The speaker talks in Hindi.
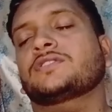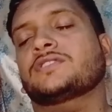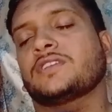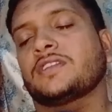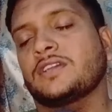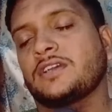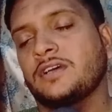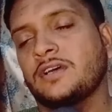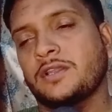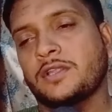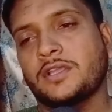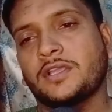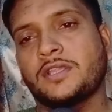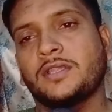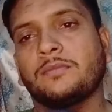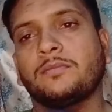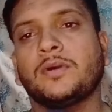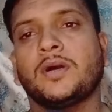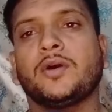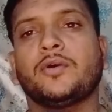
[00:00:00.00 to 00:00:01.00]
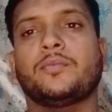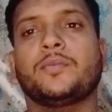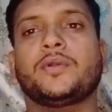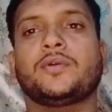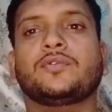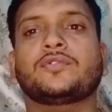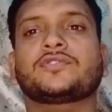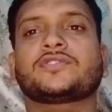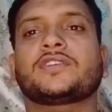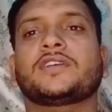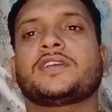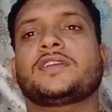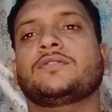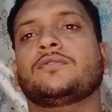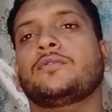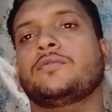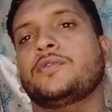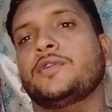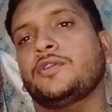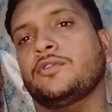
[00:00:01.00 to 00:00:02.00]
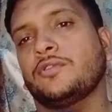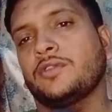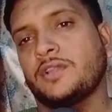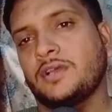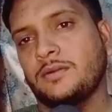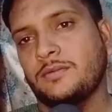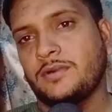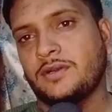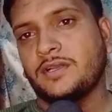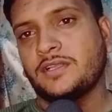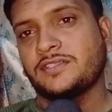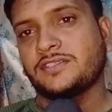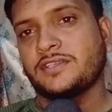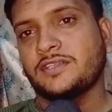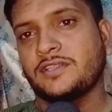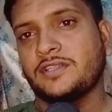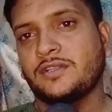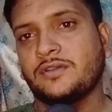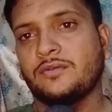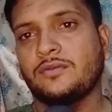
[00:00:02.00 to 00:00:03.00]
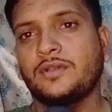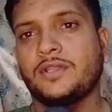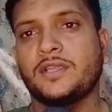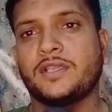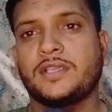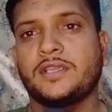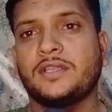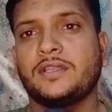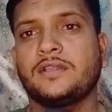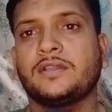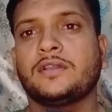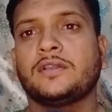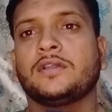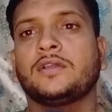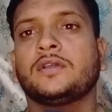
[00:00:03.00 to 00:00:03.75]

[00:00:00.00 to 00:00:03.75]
सरकार के दबाव में हों शायद वो वीडियो ना बनाना चाहते हों लेकिन